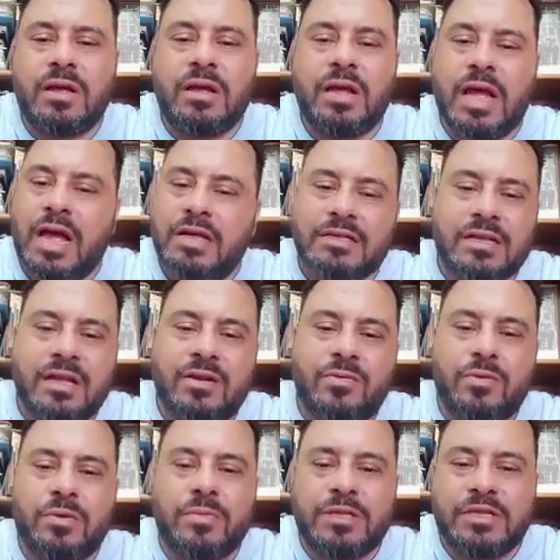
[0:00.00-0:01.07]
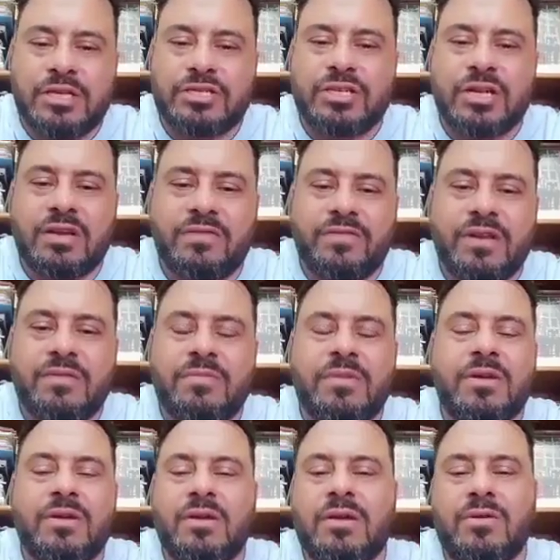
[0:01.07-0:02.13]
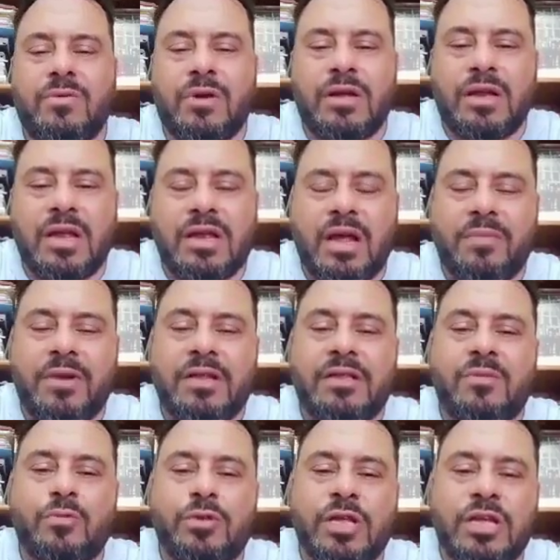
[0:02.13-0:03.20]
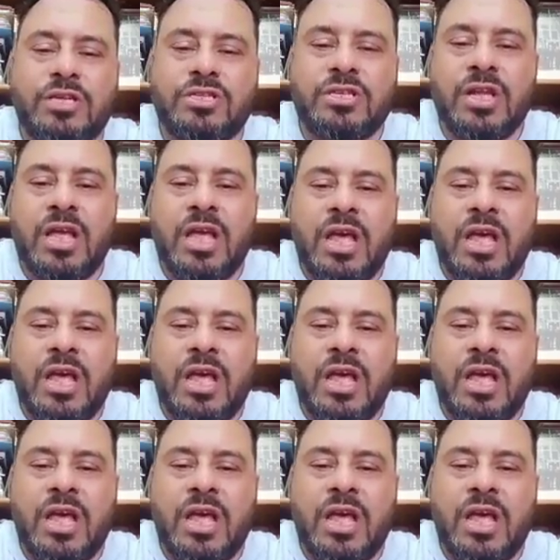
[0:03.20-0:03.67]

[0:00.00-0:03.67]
قعدنا ومنتجنا الفيلم آه، وانهينا عمليه المونتاج